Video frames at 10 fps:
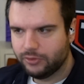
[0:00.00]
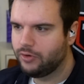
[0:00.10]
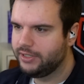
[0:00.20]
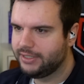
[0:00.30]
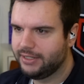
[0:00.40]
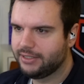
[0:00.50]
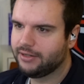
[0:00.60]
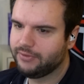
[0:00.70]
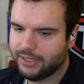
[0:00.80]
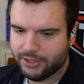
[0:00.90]
könnte ich jeden
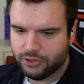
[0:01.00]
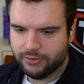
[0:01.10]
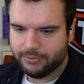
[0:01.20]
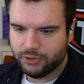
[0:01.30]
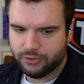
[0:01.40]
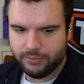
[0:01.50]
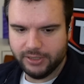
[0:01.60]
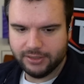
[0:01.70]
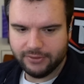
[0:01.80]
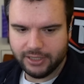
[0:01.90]
Tag wieder 8 Stunden am Stück
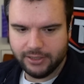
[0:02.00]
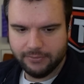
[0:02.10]
spielen. Das war geil.